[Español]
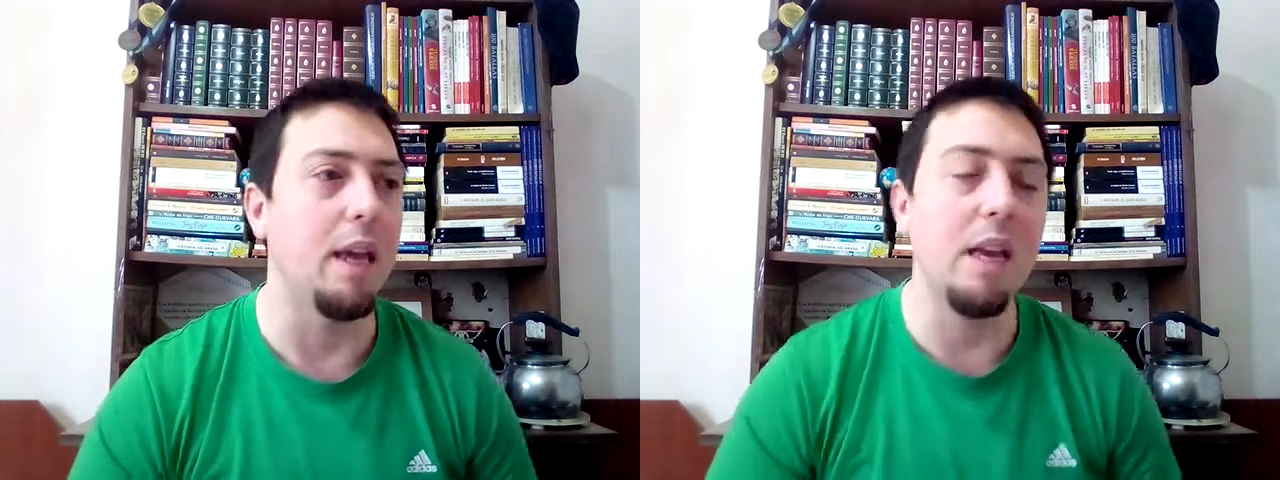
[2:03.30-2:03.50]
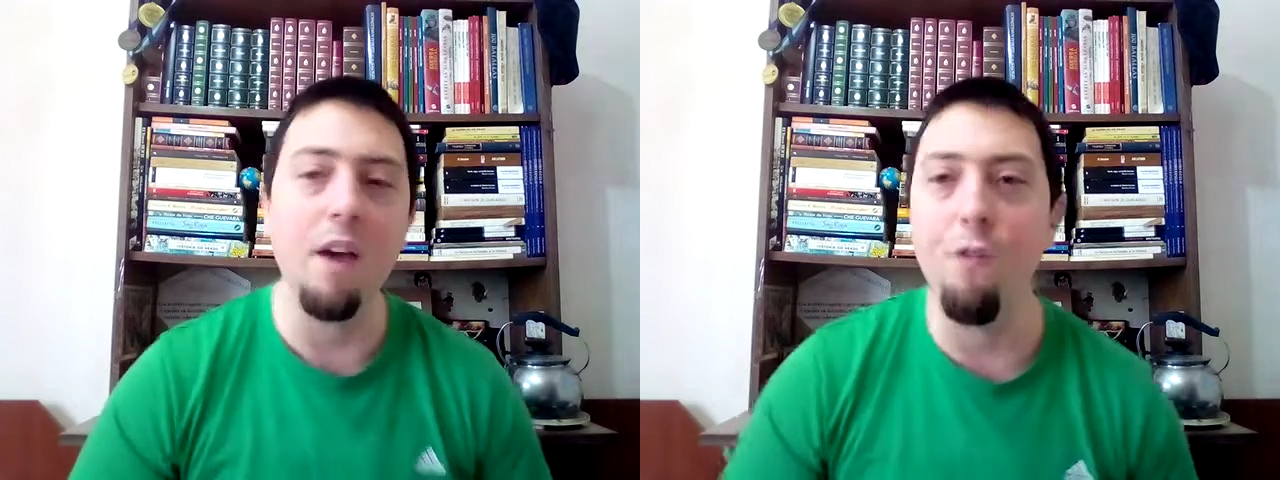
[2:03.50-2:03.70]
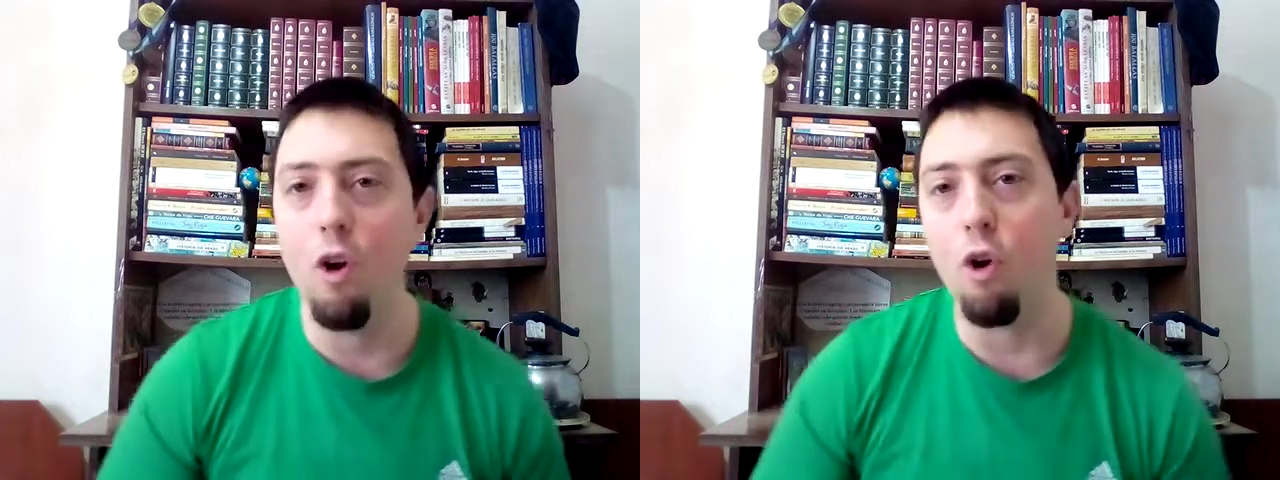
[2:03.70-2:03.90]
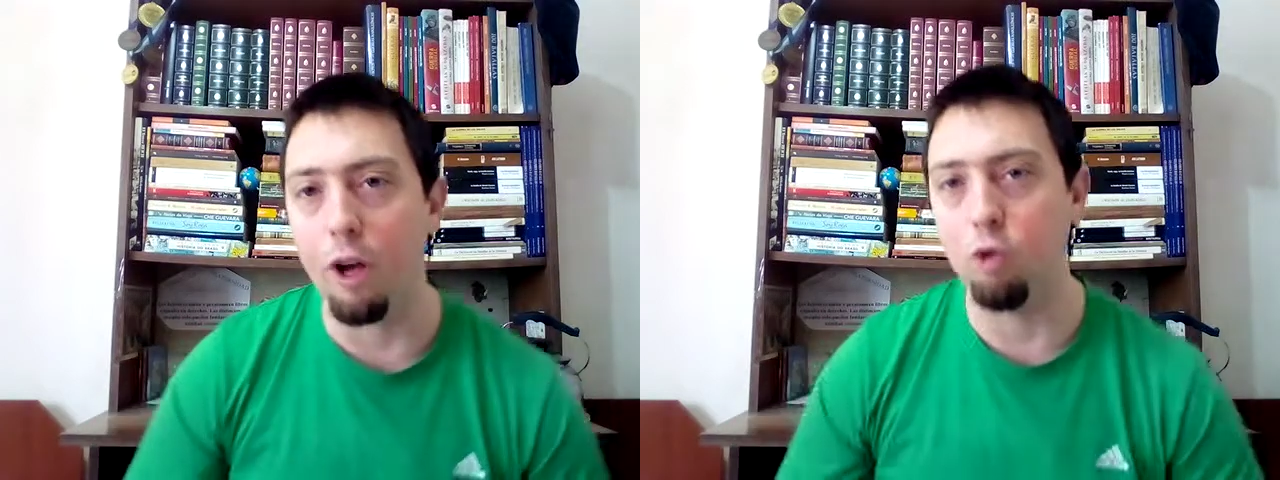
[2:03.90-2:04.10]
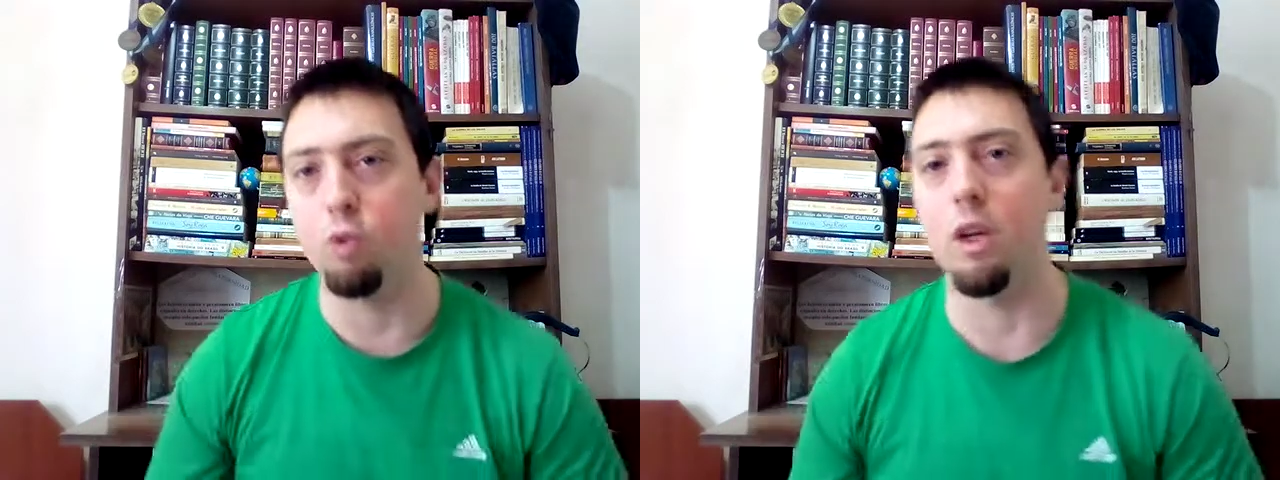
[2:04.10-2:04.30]
¿Y qué fue lo
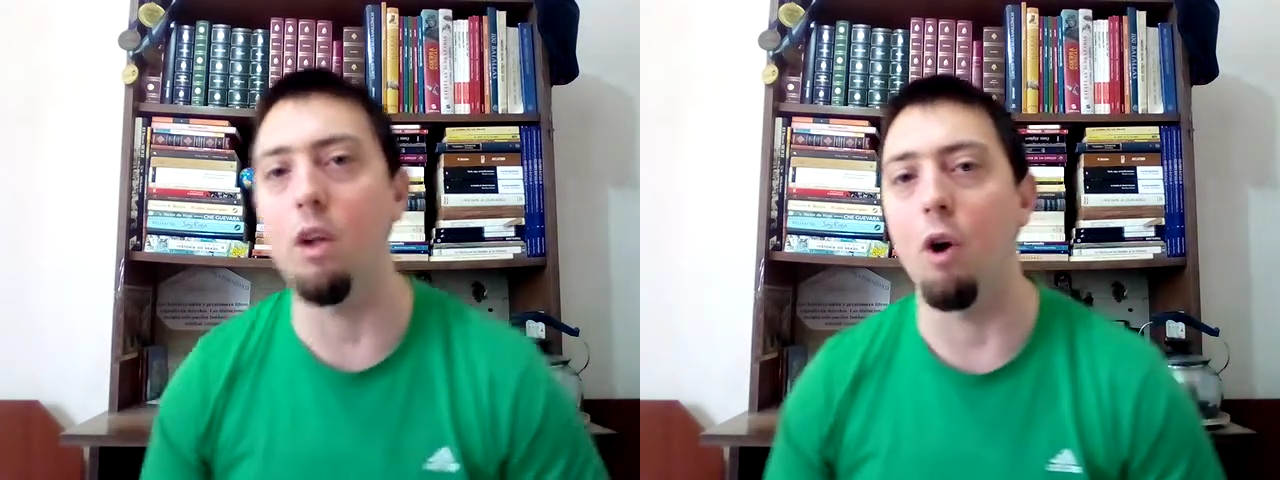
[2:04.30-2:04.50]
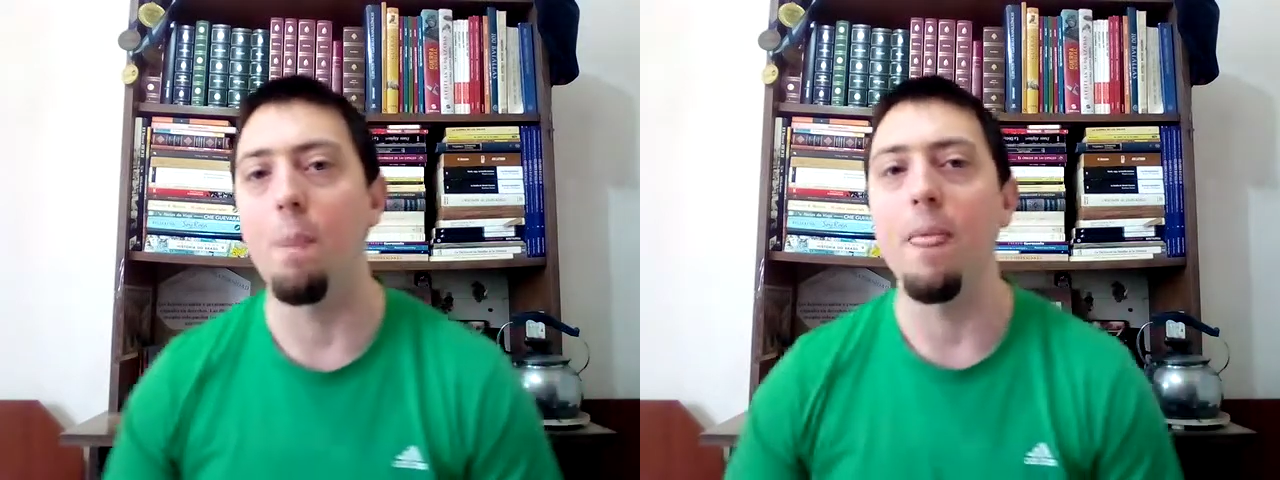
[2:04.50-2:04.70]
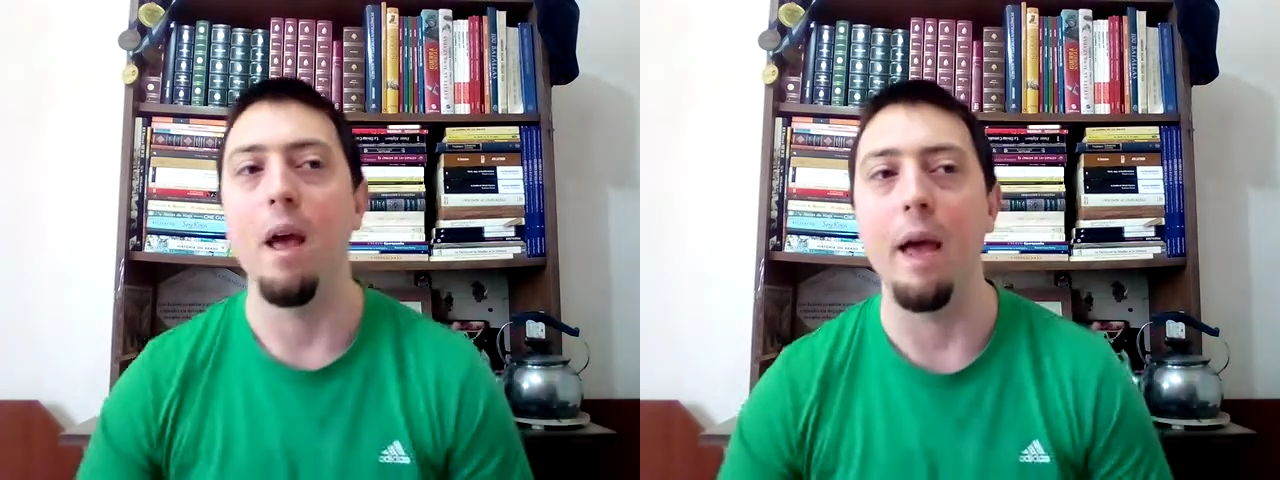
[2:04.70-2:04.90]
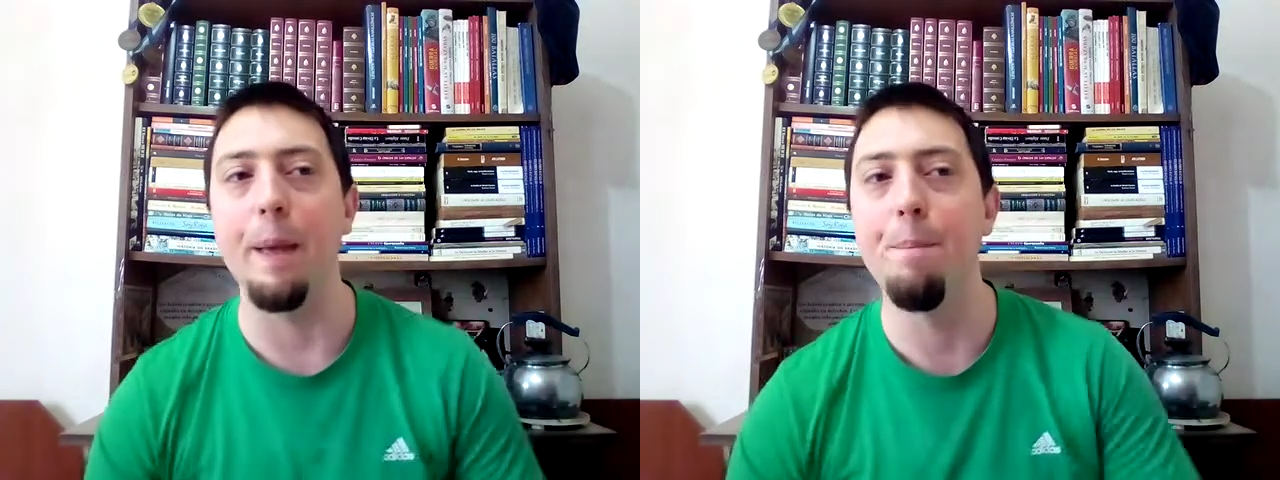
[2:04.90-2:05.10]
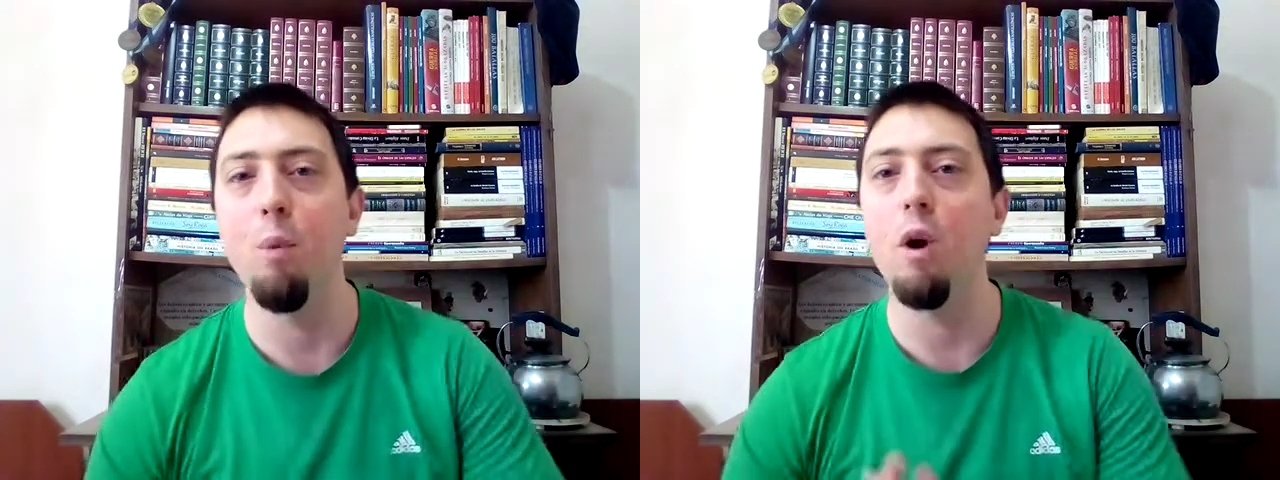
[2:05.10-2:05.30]
que sucedió?
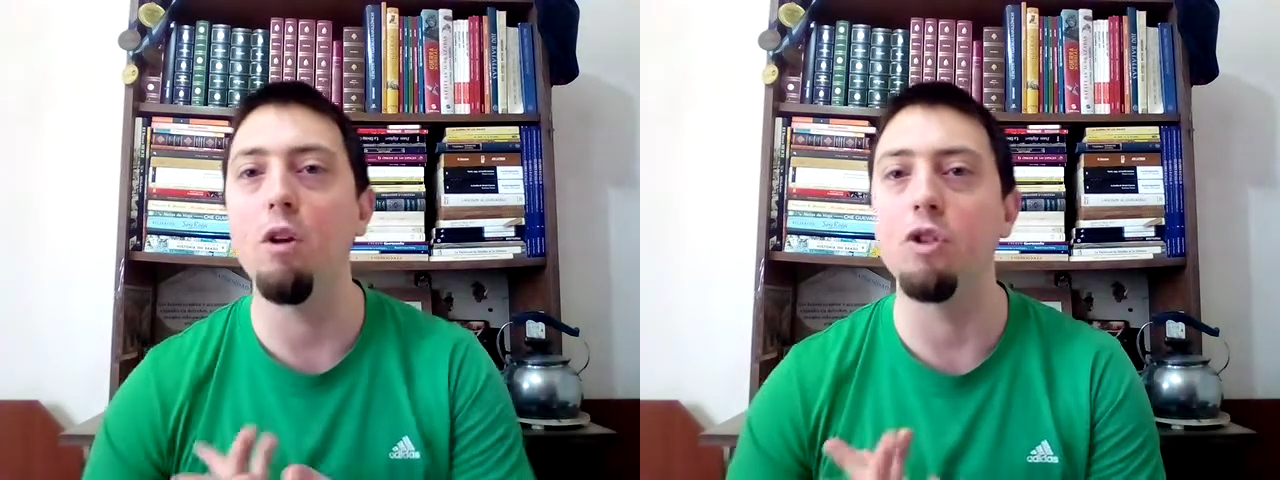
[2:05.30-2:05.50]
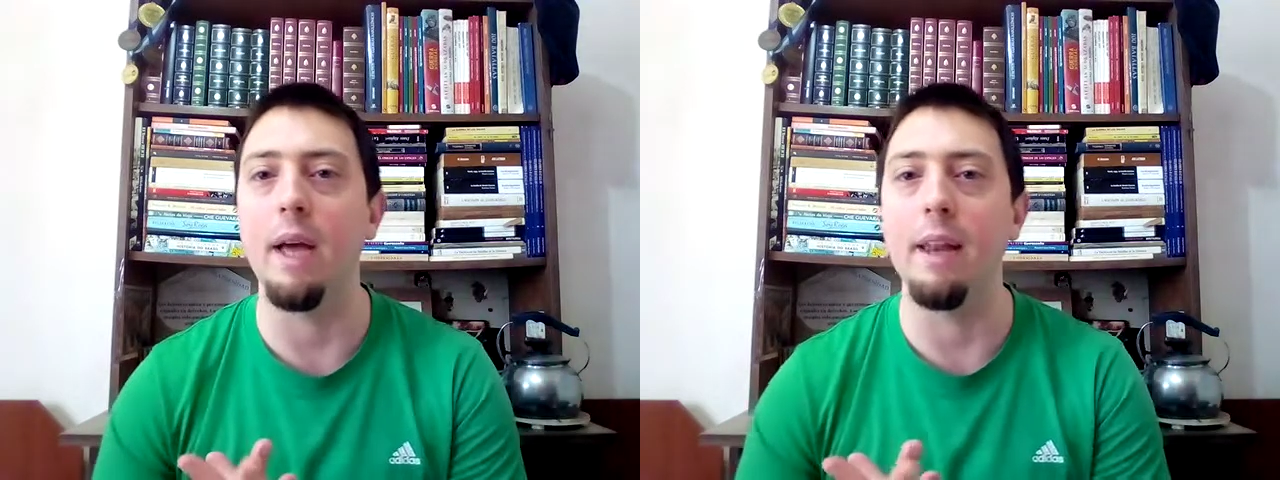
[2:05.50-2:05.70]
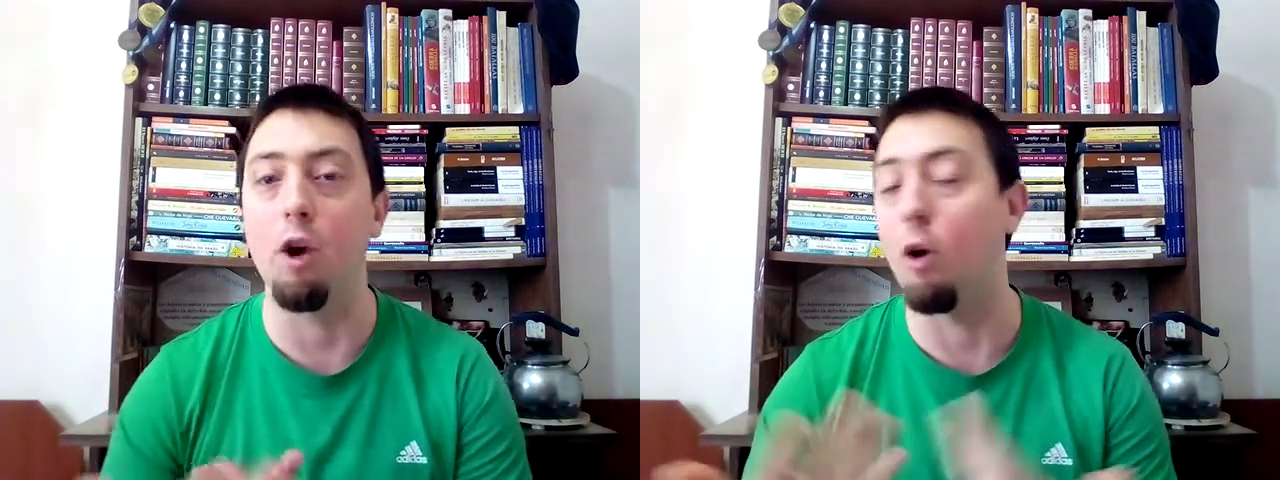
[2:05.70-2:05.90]
En Buenos Aires,